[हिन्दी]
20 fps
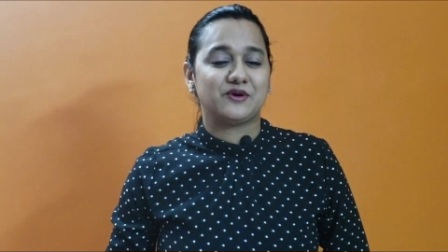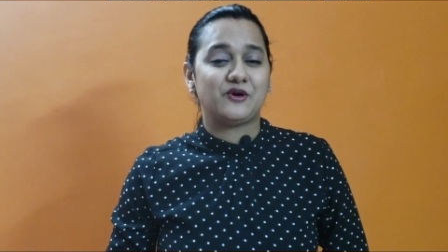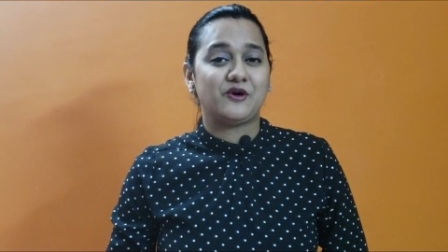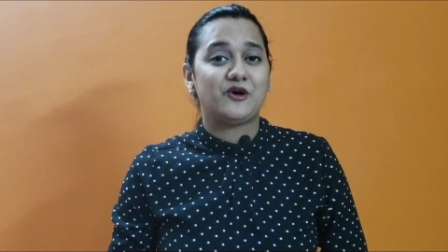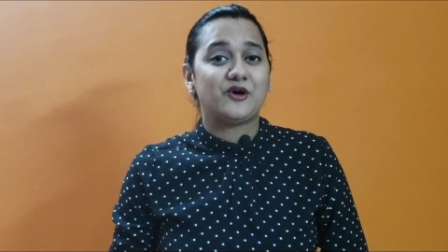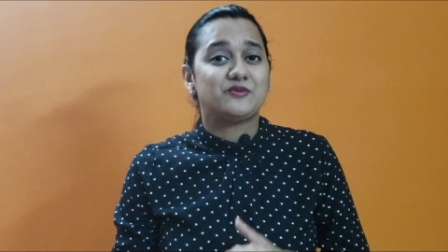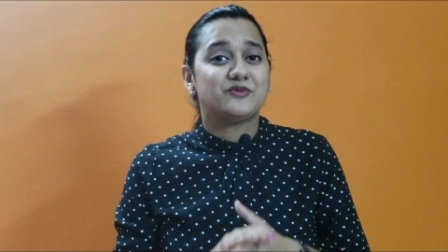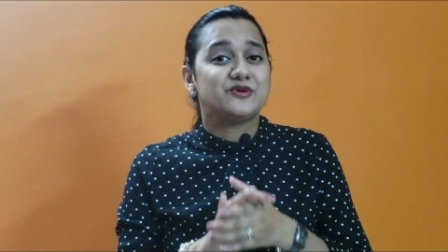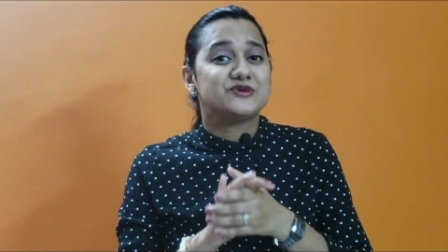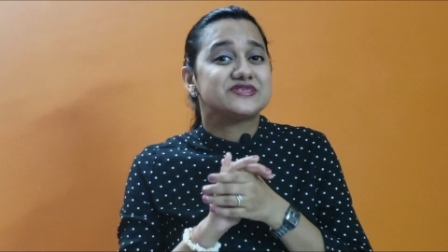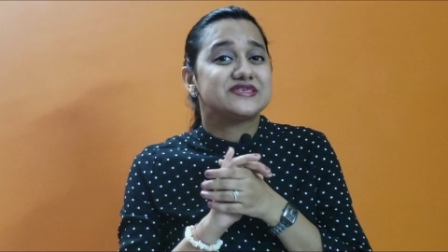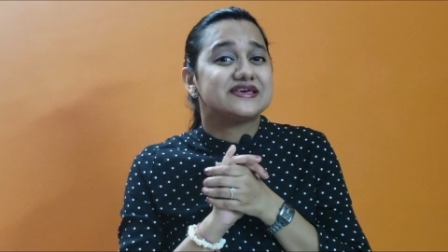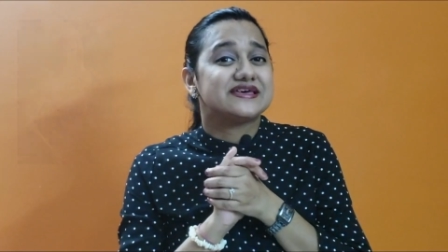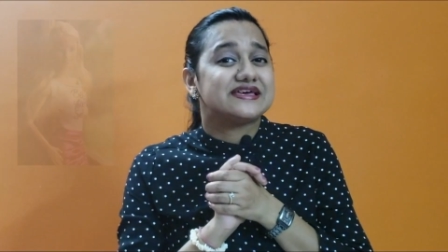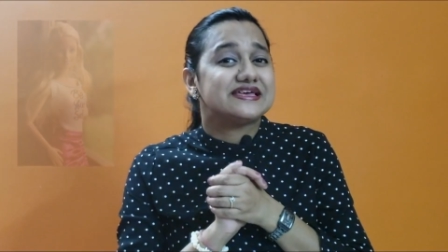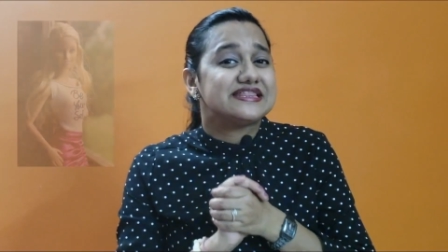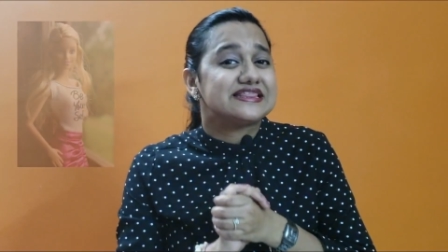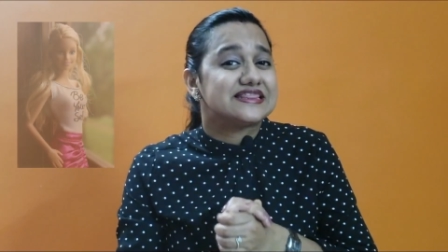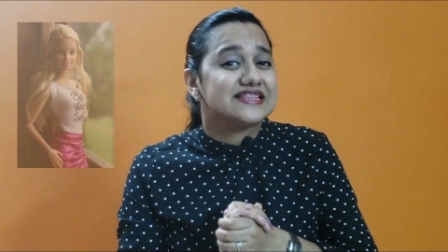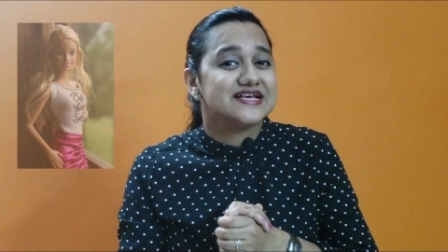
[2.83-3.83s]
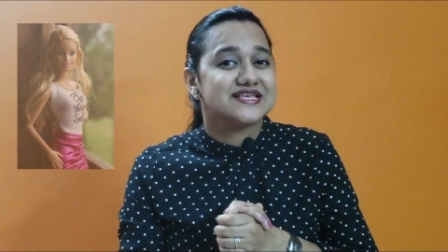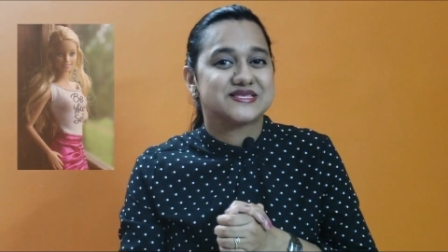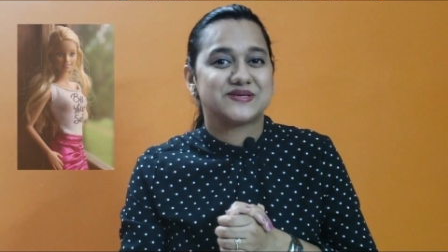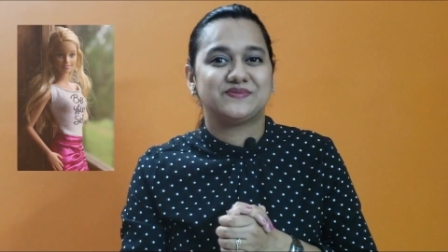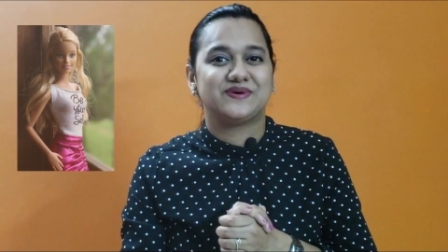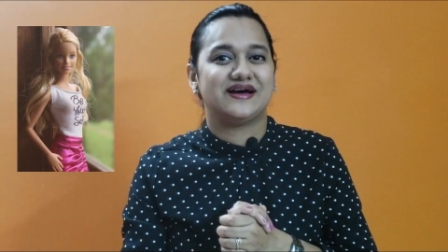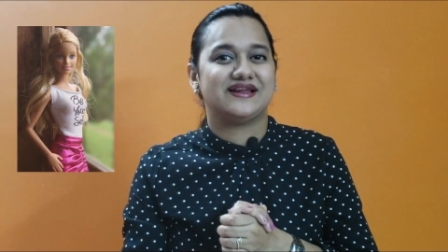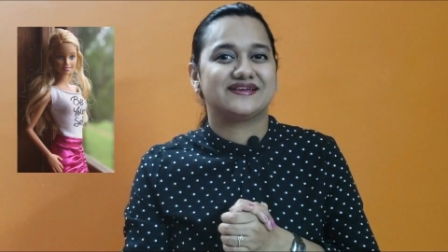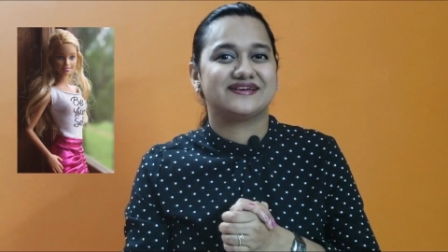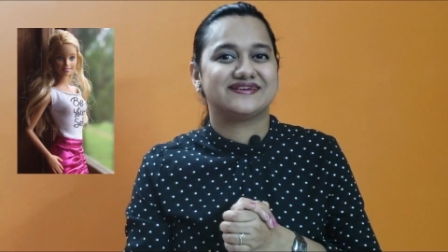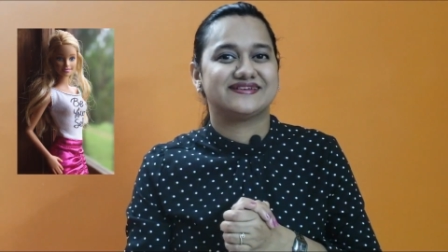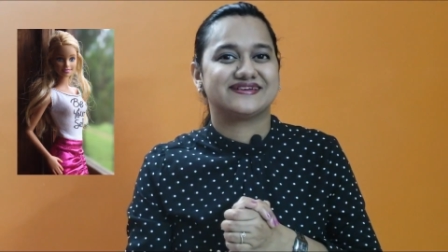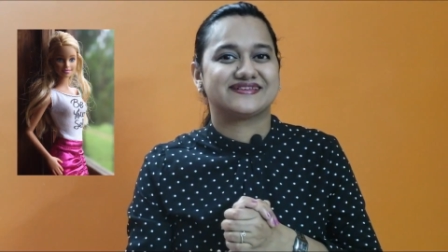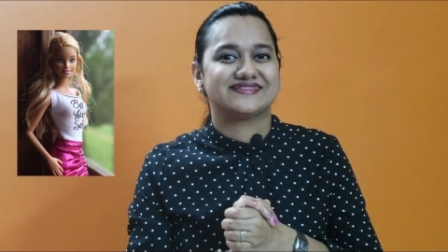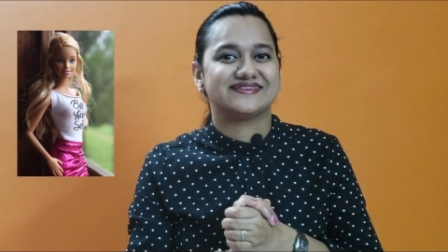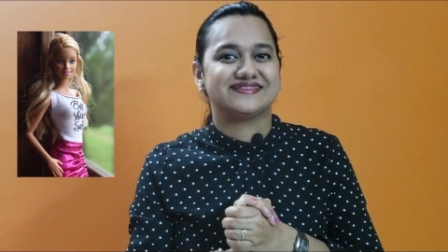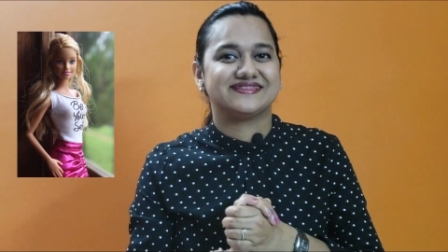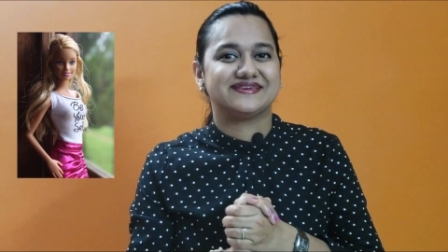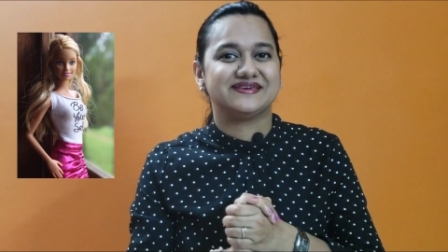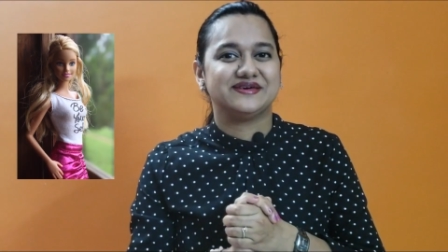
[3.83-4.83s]
और मैं उसे इतना संभाल कर
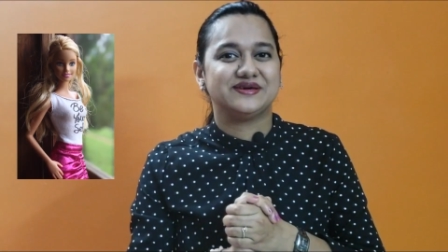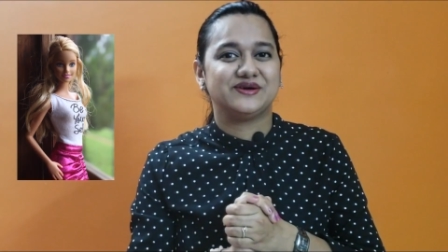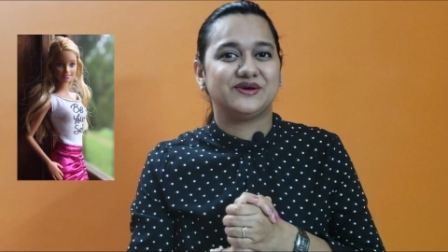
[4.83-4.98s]
रखती थी